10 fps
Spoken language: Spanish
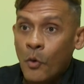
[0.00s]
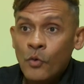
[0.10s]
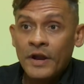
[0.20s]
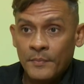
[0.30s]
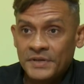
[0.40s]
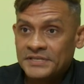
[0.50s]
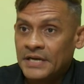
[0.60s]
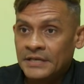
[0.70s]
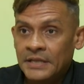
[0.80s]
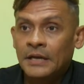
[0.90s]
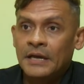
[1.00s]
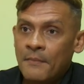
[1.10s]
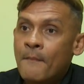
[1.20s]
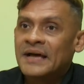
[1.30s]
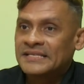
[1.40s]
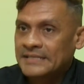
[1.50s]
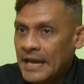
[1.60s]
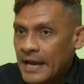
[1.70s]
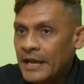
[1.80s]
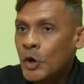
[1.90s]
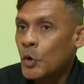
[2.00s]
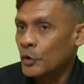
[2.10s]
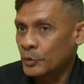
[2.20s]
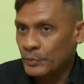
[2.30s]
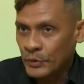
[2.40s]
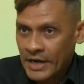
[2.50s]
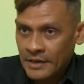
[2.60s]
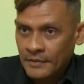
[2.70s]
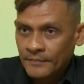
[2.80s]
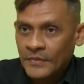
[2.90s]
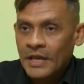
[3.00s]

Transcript: una especialidad que es masaje corporal.